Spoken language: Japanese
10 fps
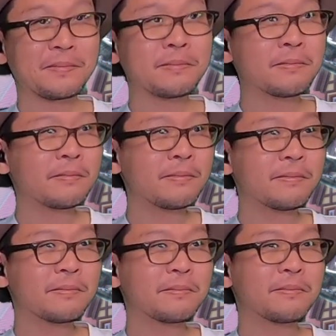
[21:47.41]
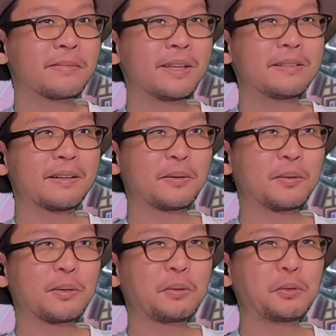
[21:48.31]
んなんだこ
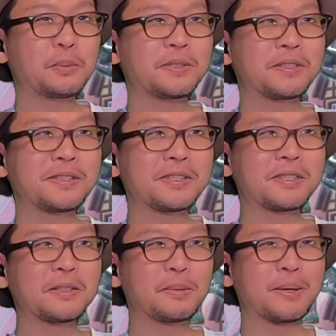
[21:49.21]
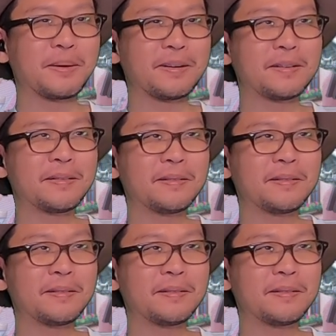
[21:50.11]
の興味津々の目は。